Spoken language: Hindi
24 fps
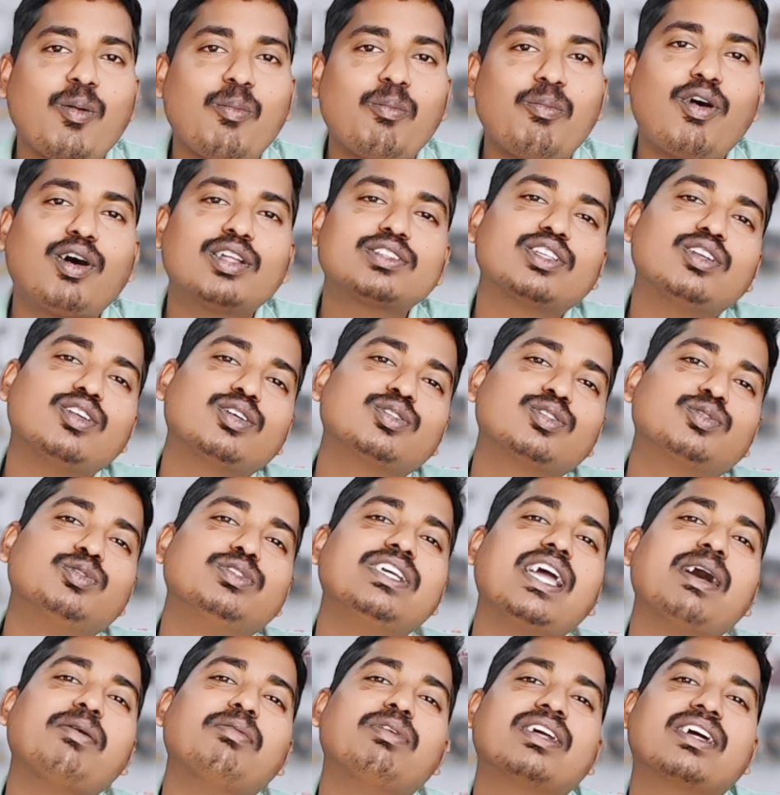बहुत लोग
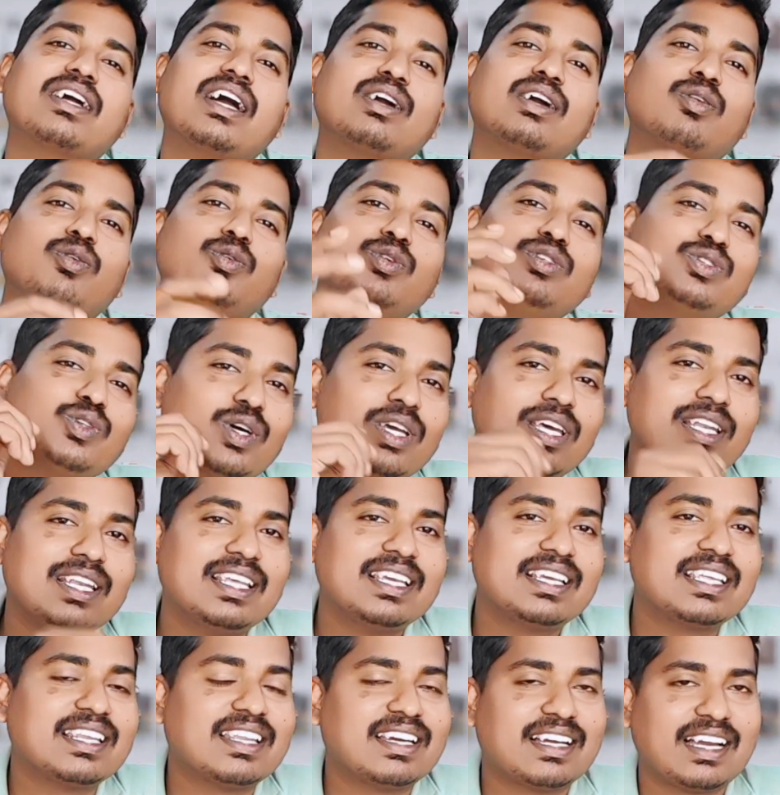दुनिया भर का ग्लू जो है
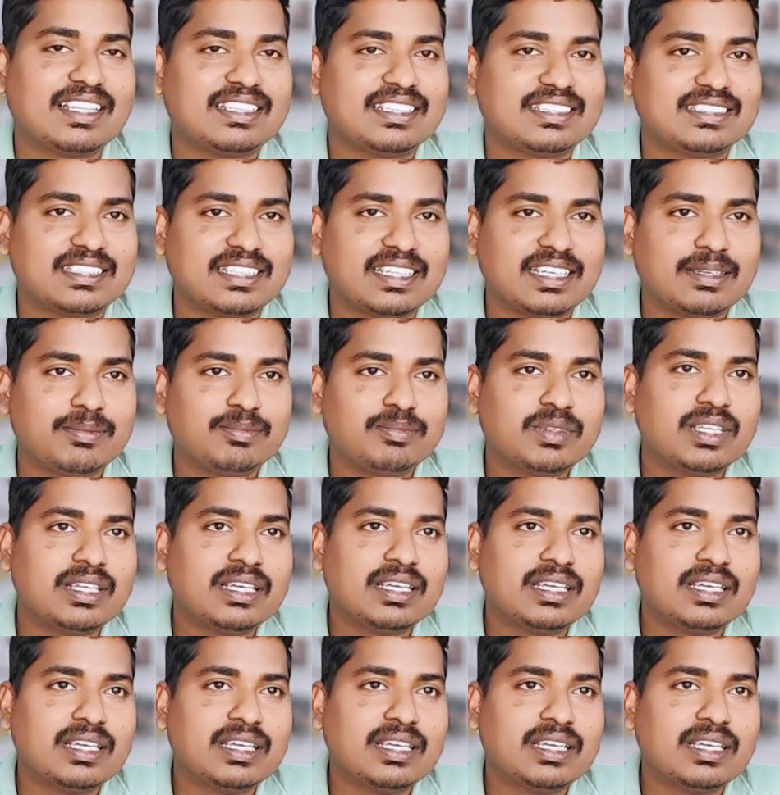लेके लगा देते हैं